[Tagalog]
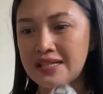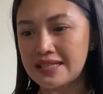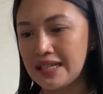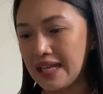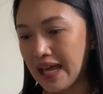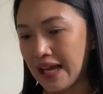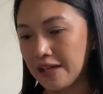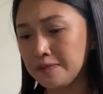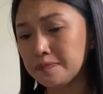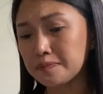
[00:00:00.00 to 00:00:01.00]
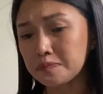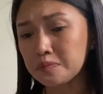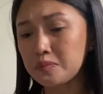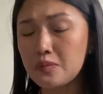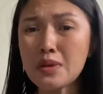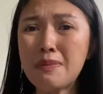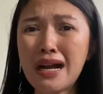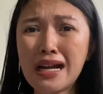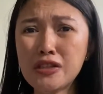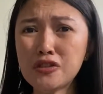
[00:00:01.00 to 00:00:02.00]
Sila,
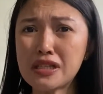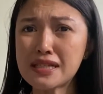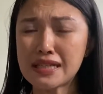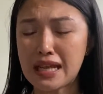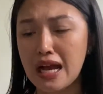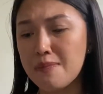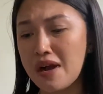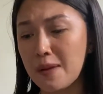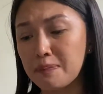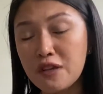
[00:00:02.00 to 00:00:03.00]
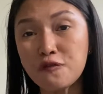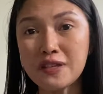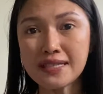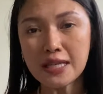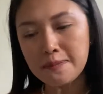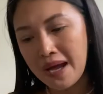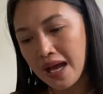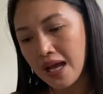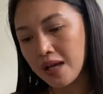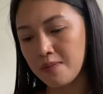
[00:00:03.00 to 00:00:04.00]
mga ano din sila, ang mga PVC
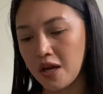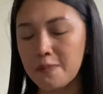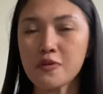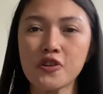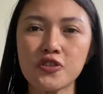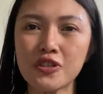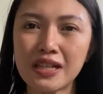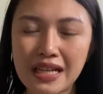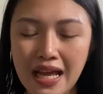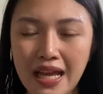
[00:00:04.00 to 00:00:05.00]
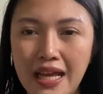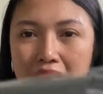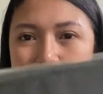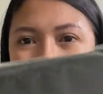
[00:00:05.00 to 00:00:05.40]
bag, mga personalized.